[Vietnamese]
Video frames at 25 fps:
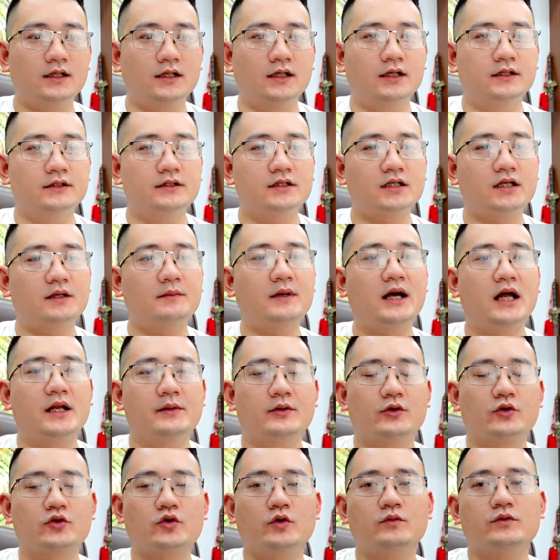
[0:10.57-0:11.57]
à, những cái
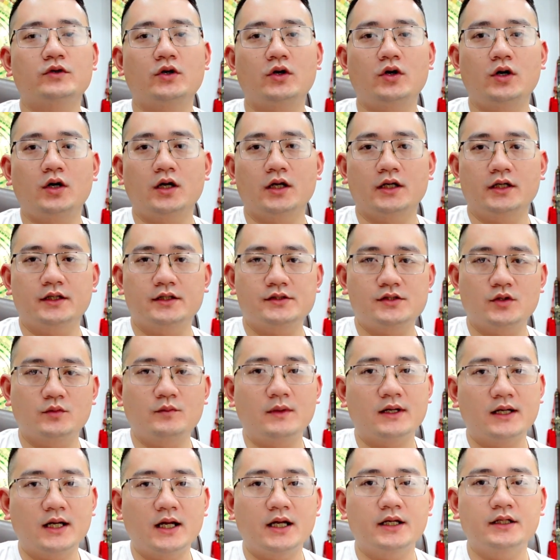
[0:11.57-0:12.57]
bạn cùng câu hỏi
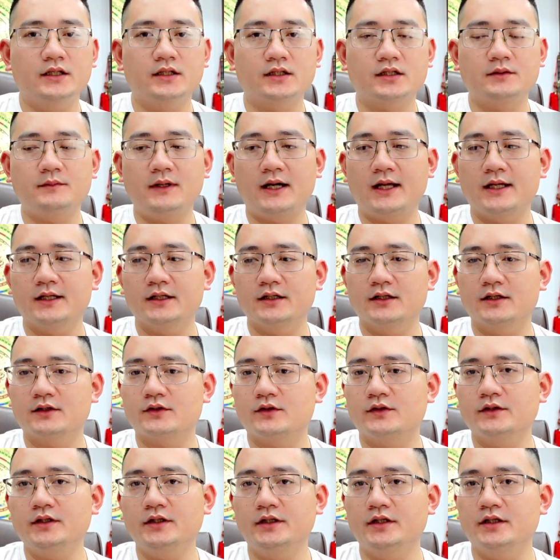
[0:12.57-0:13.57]
giống bạn này thì các bạn là
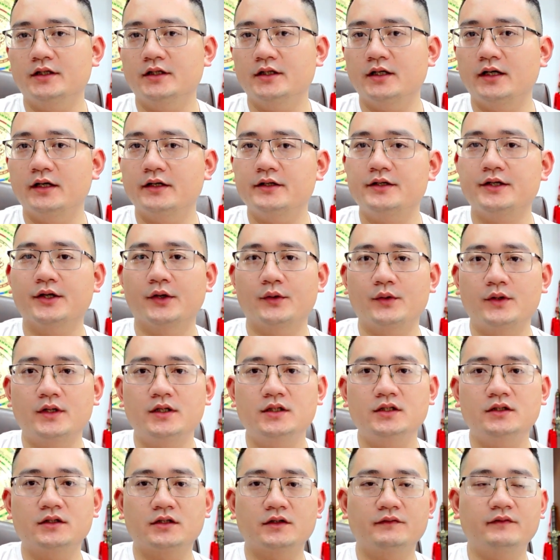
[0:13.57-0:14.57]
có thể à, hiểu
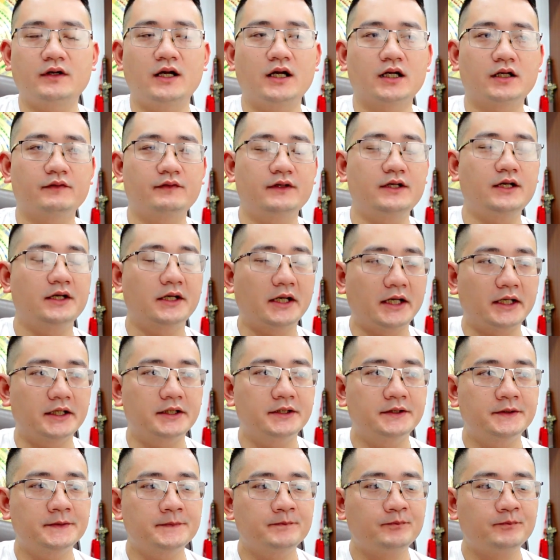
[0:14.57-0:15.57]
hơn được về cái vấn đề này